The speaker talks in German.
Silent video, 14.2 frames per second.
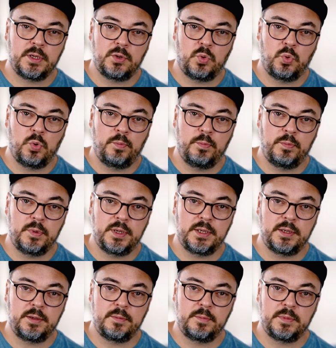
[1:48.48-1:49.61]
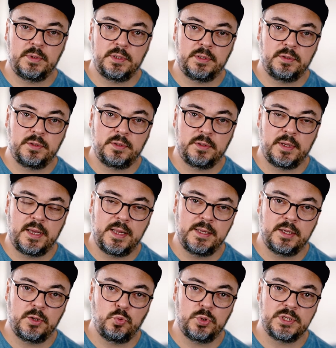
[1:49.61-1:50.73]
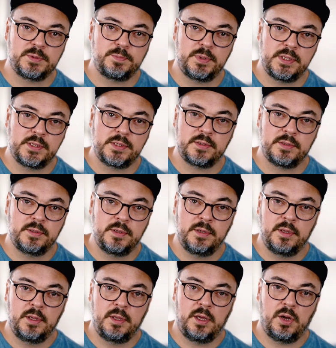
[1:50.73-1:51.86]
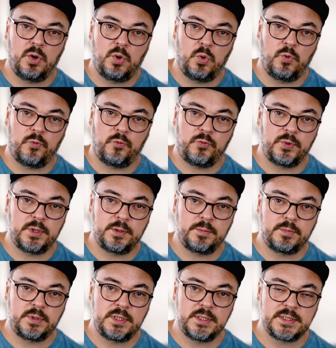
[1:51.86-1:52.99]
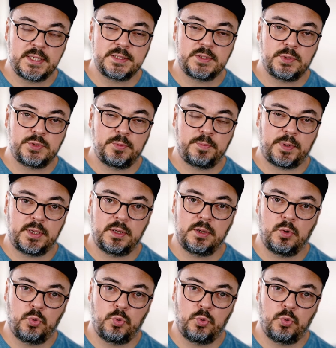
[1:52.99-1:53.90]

um ähm, ein hell genuges Bild zu auf ähm, den Sensor zu bringen.